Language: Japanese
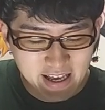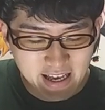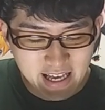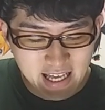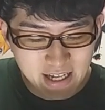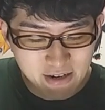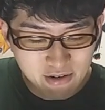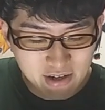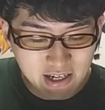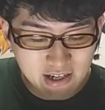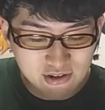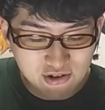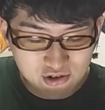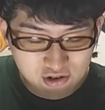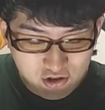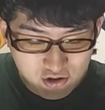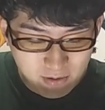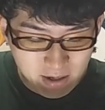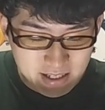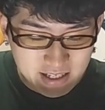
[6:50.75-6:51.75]
えー、累計で
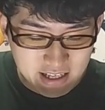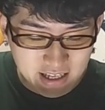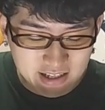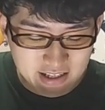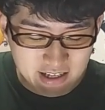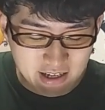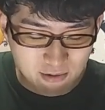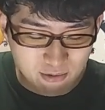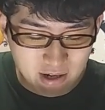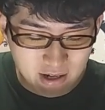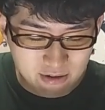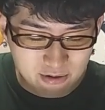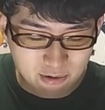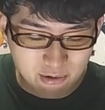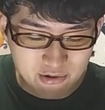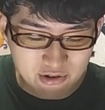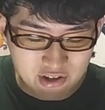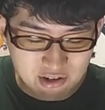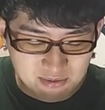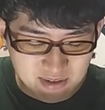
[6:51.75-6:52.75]
15万
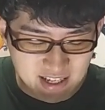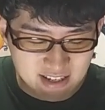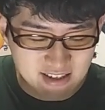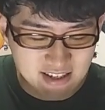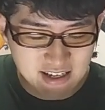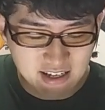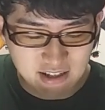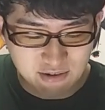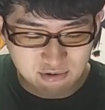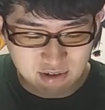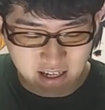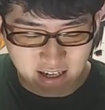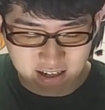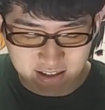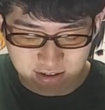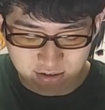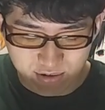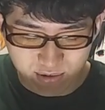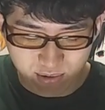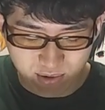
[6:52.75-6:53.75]
3560さすがの売り上げ
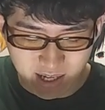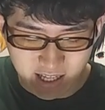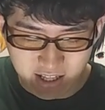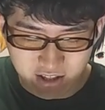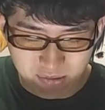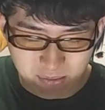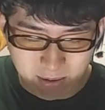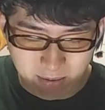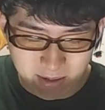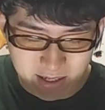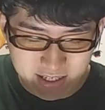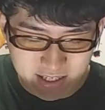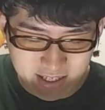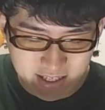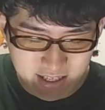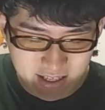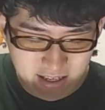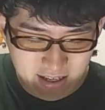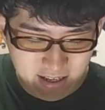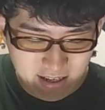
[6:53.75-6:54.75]
というとこかなと思いま
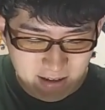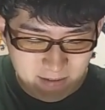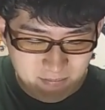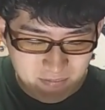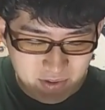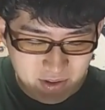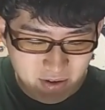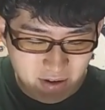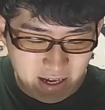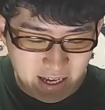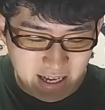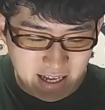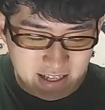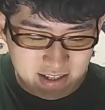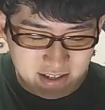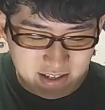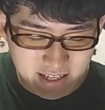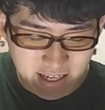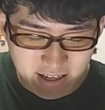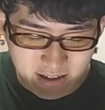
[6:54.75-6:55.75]
す。では、えー、
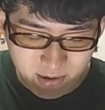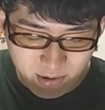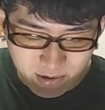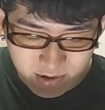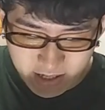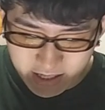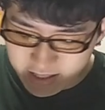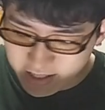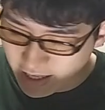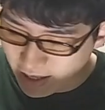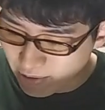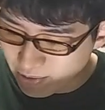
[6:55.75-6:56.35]
次第6位です。第